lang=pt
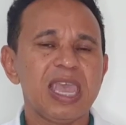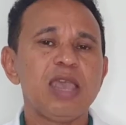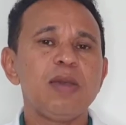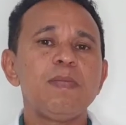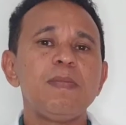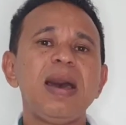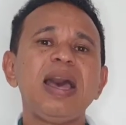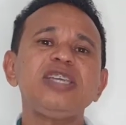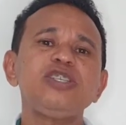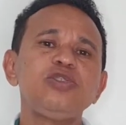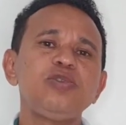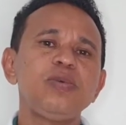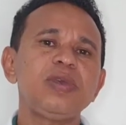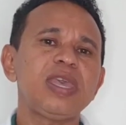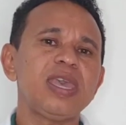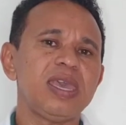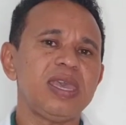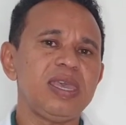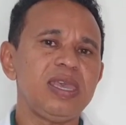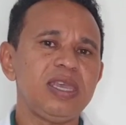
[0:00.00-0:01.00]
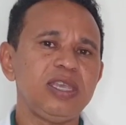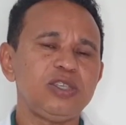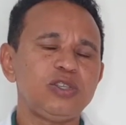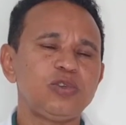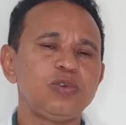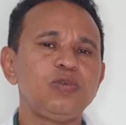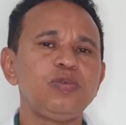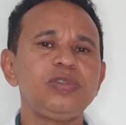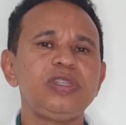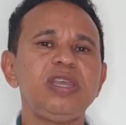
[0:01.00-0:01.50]
Mais do que
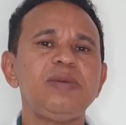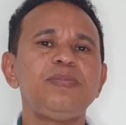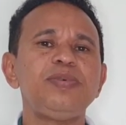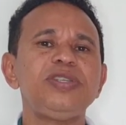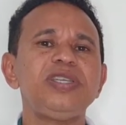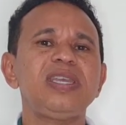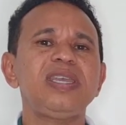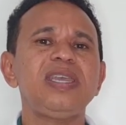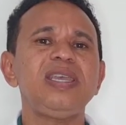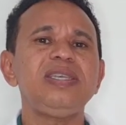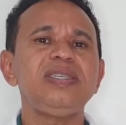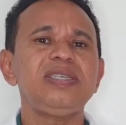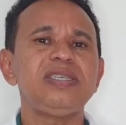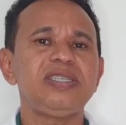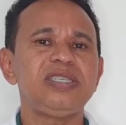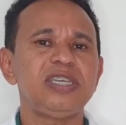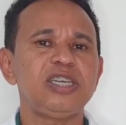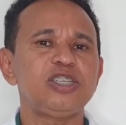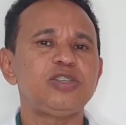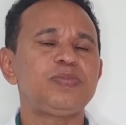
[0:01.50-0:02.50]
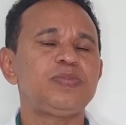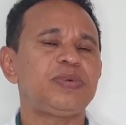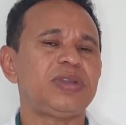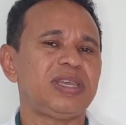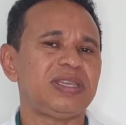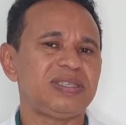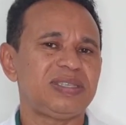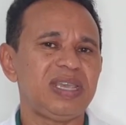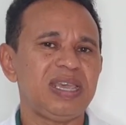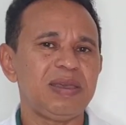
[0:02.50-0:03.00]
isso, no tempo de 15 dias, por
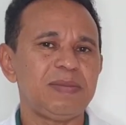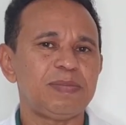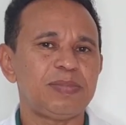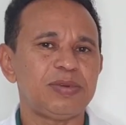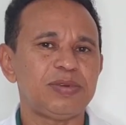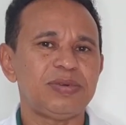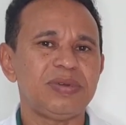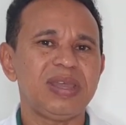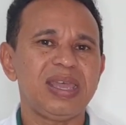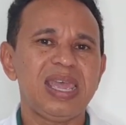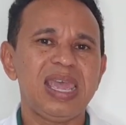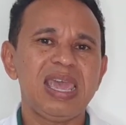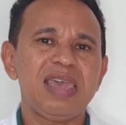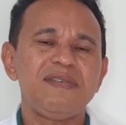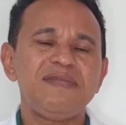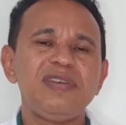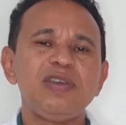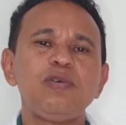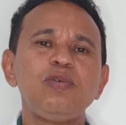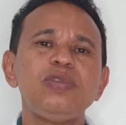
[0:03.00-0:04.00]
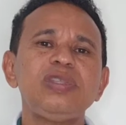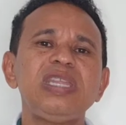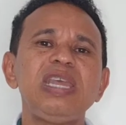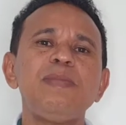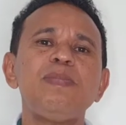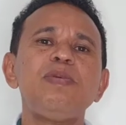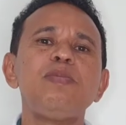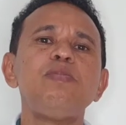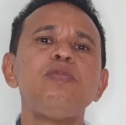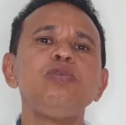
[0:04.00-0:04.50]
exemplo, fica um
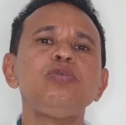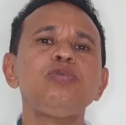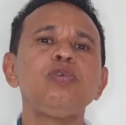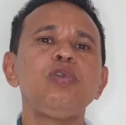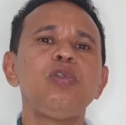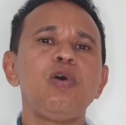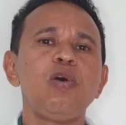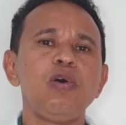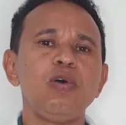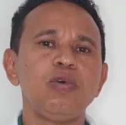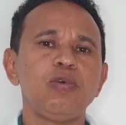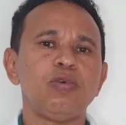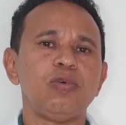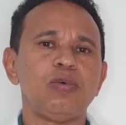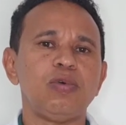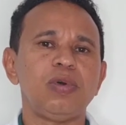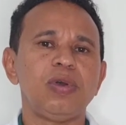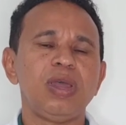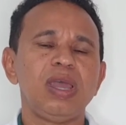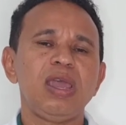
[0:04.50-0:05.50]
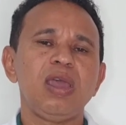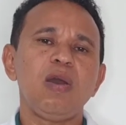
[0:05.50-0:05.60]
tempo muito longo,